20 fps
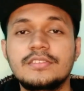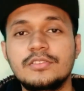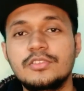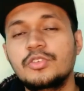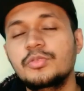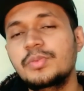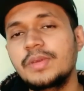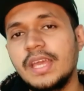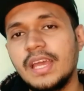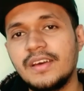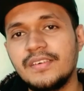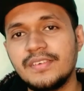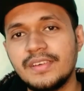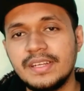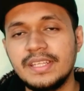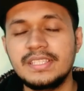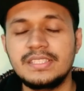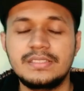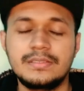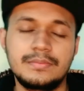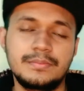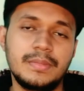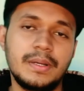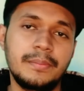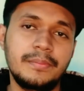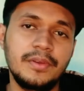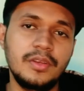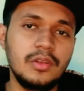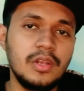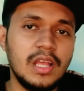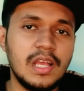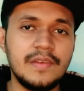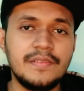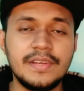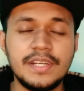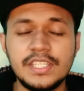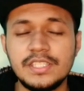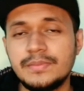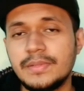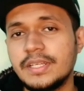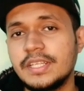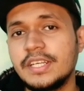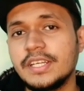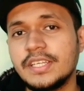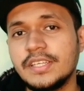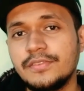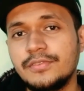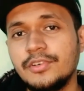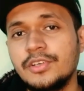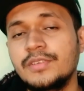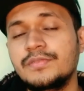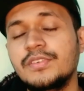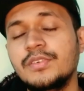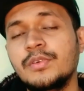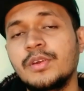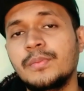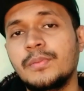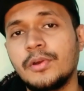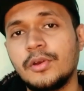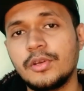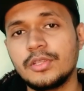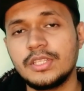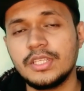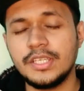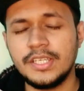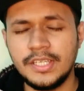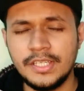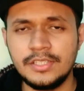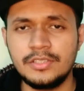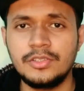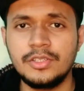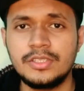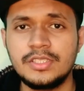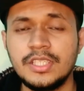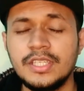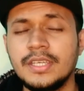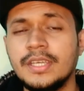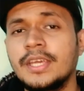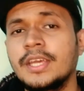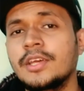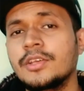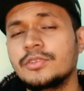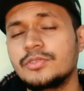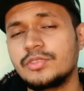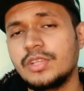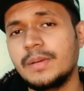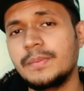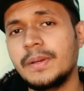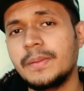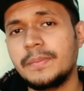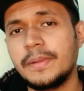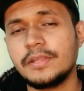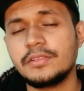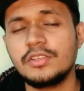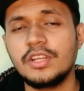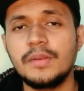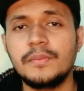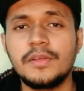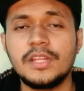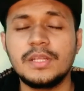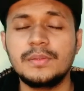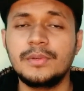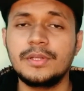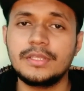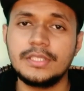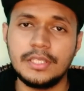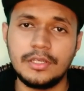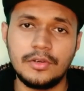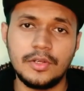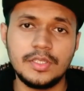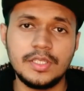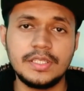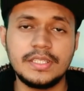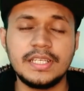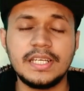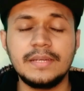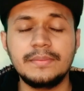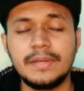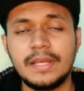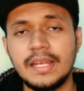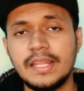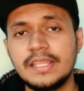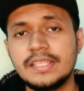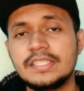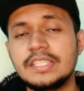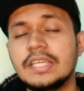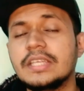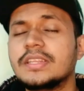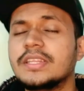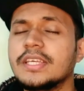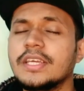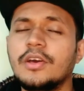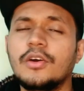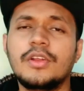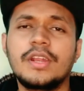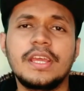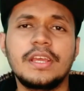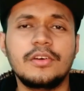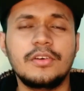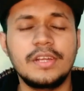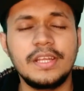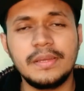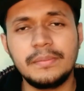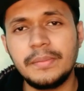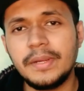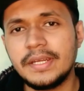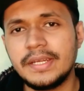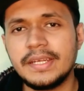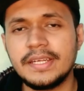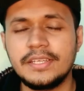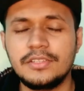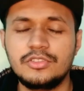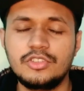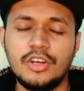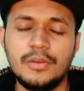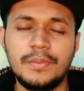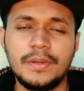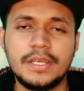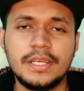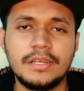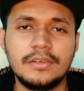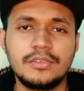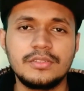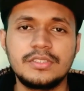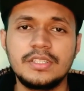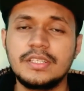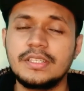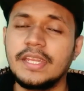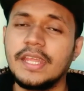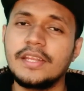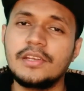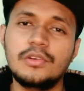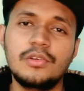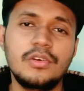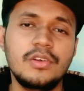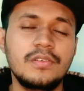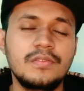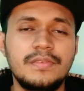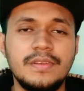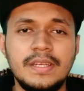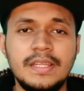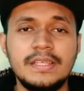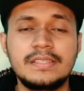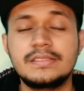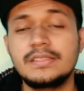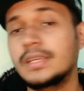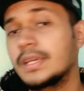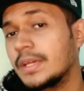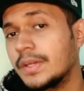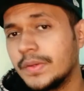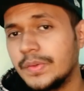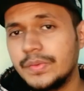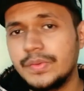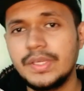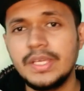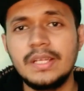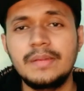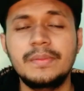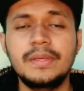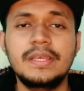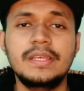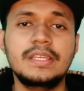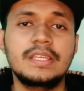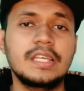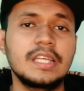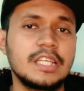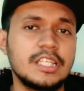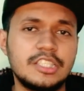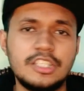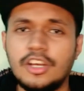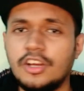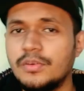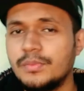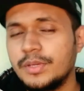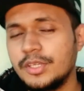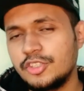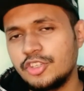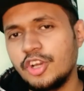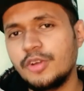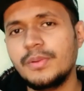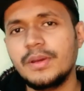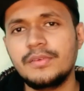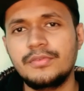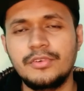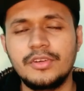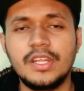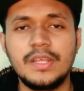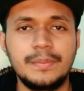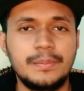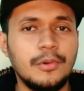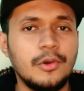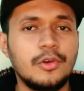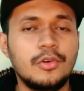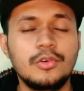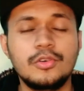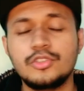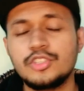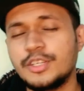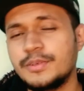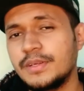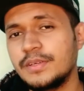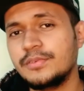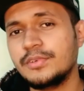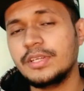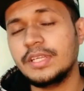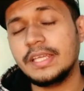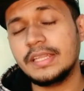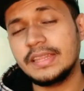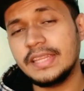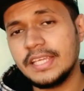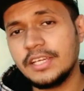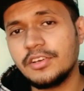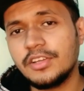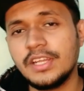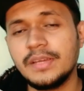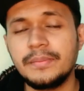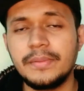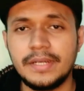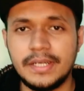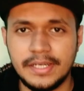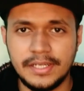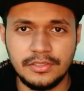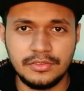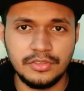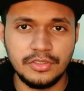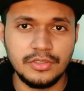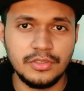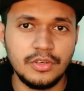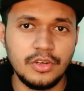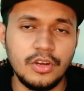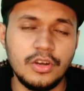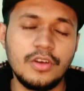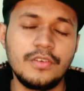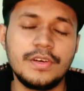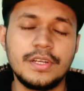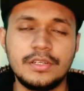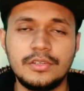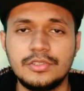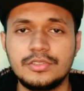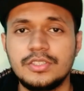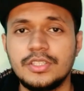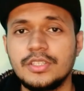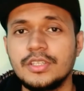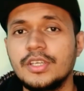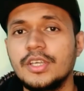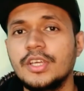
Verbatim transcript: খুবই অ্যাভারেজ বা বিলো অ্যাভারেজ মানের একটি ফোন ভিভোর পক্ষ থেকে রিলিজ হয়েছে তো আমার পার্সোনাল মতামত তেরো হাজার টাকা বাংলাদেশে এর থেকে অনেক অনেক বেটার কিছু অপেক্ষা করছে টেকনো ইনফিনিক্স রিয়েলমি শাওমি সবার ফোনে পোকো সবার ফোনে এর থেকে অনেক বেটার কিছু অফার করছে